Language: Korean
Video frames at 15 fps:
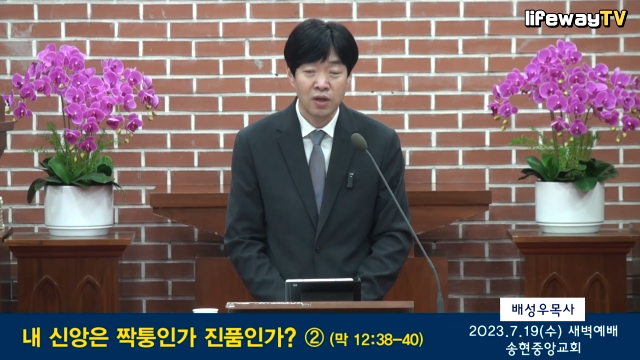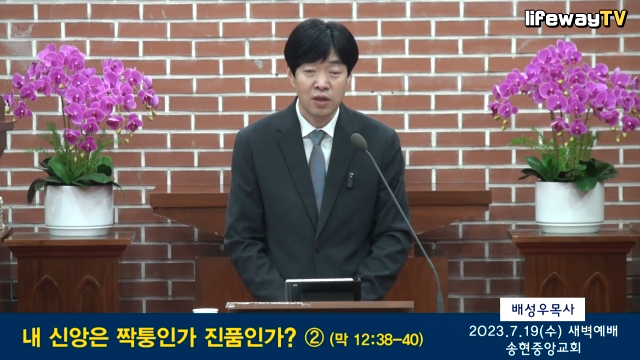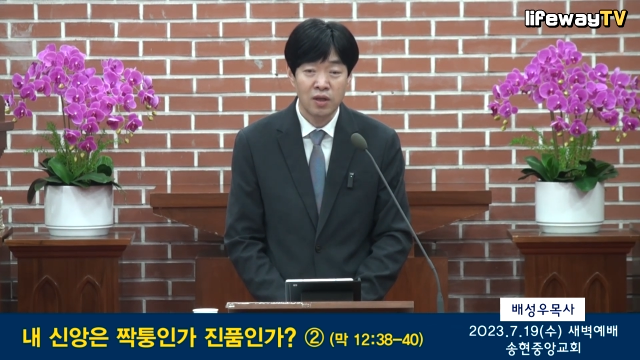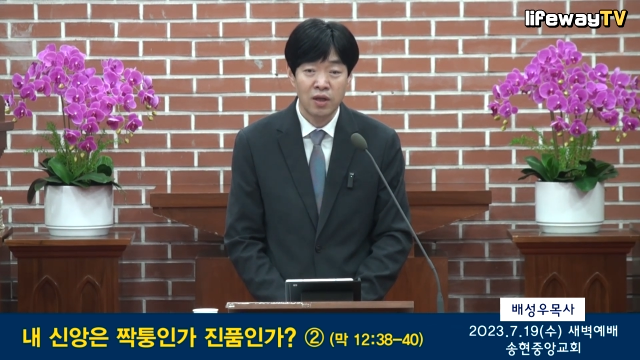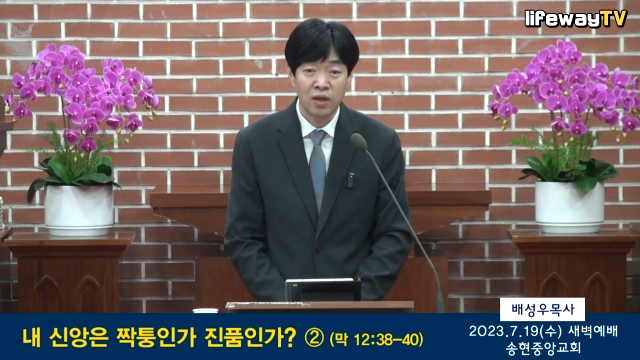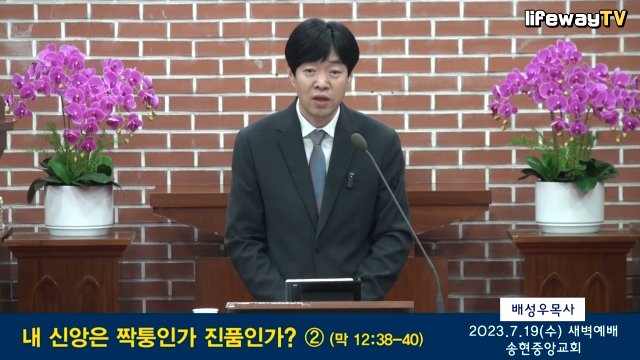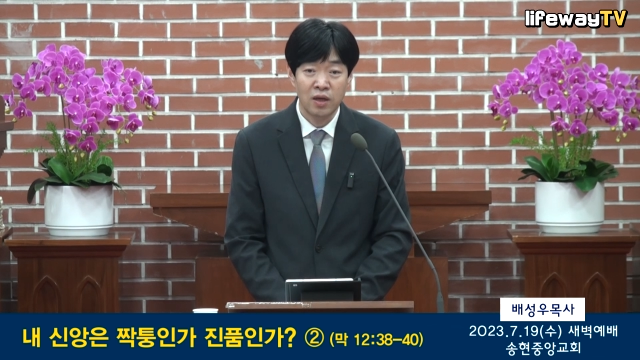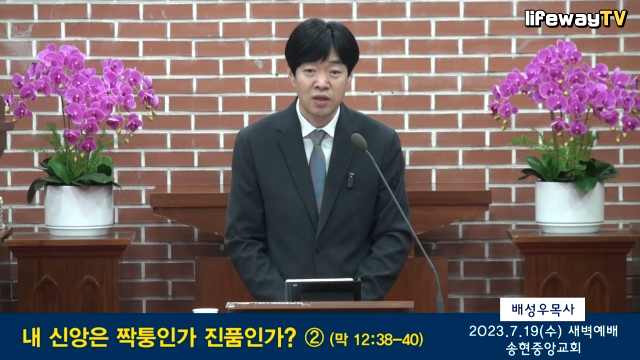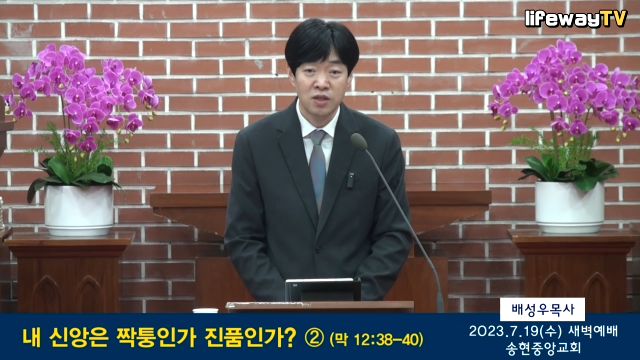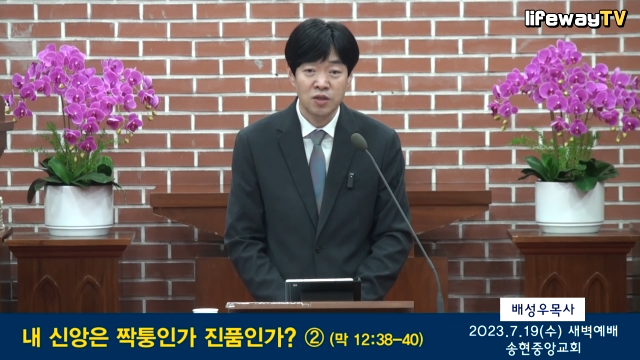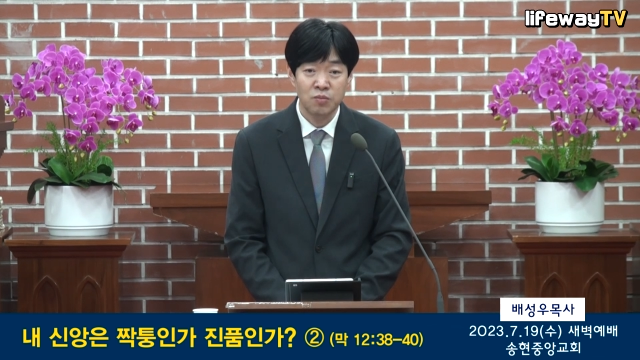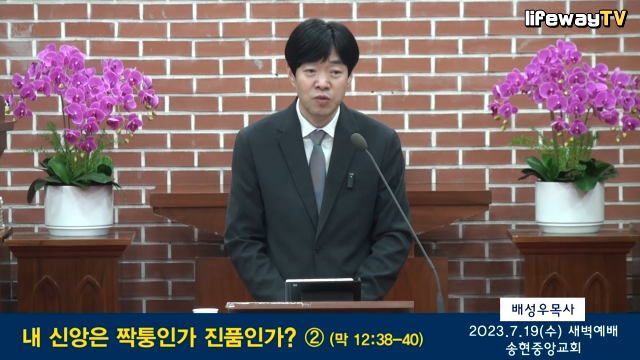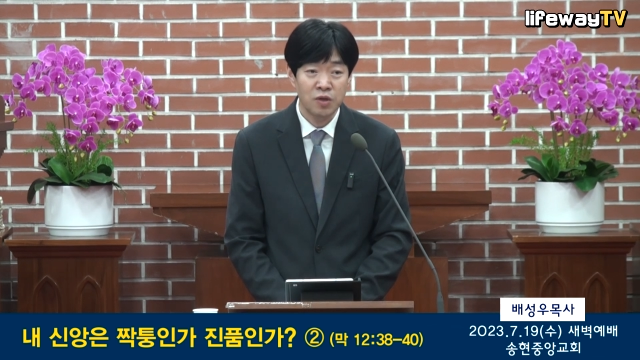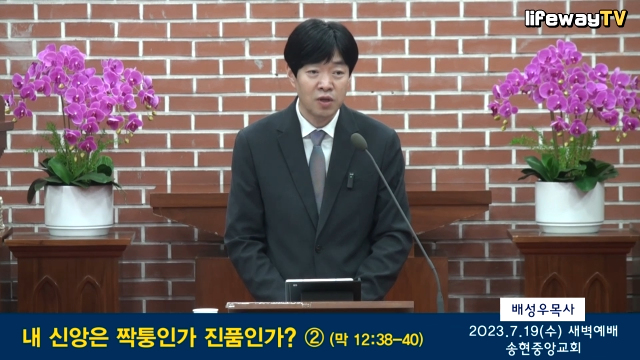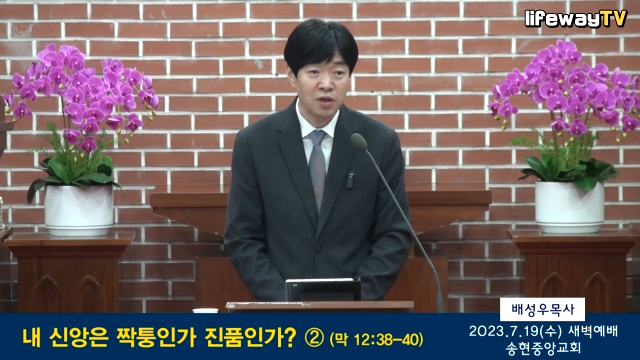내
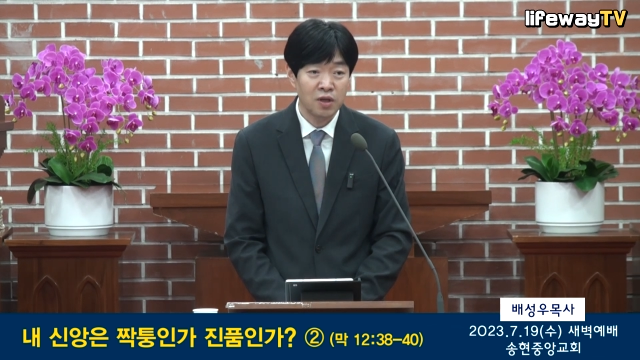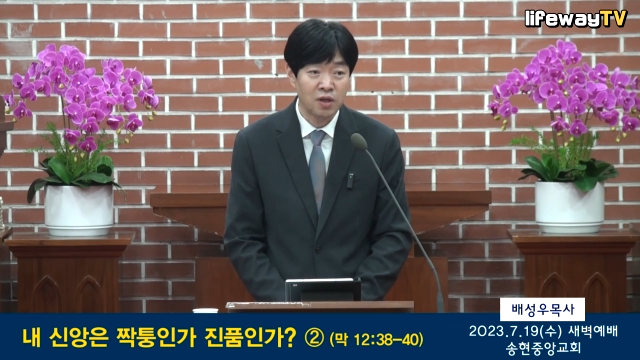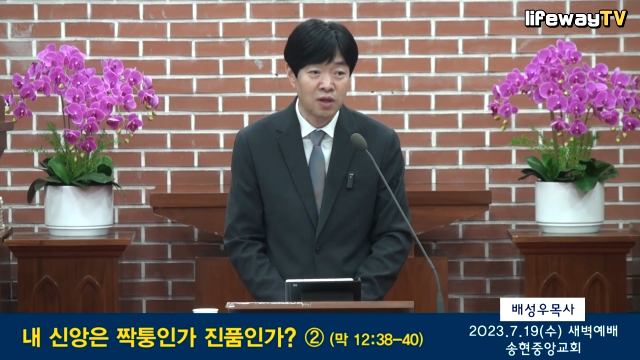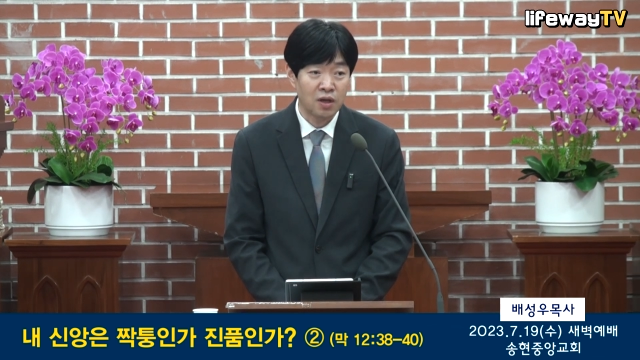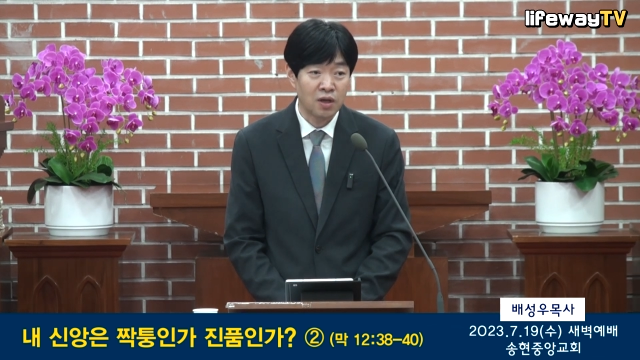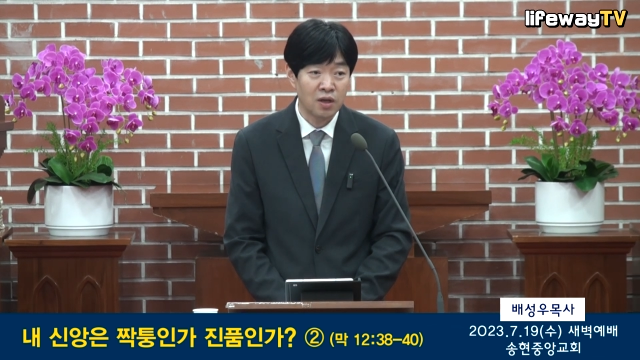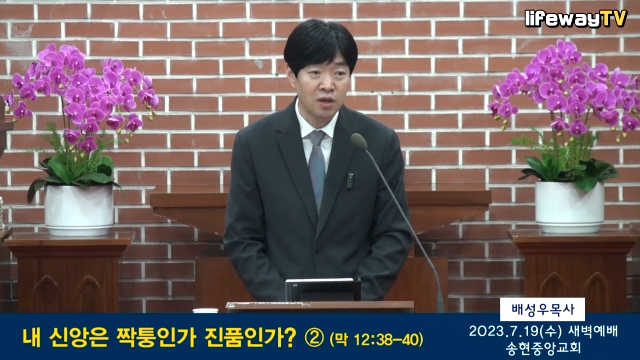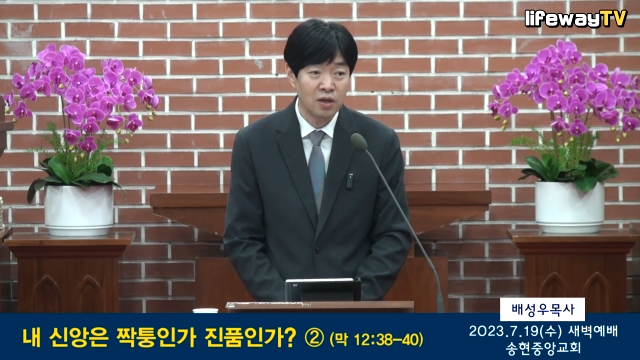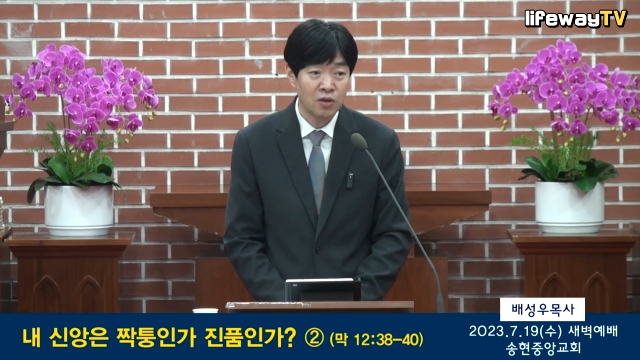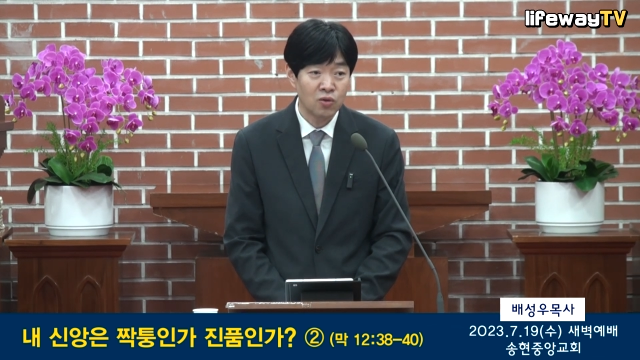심령이나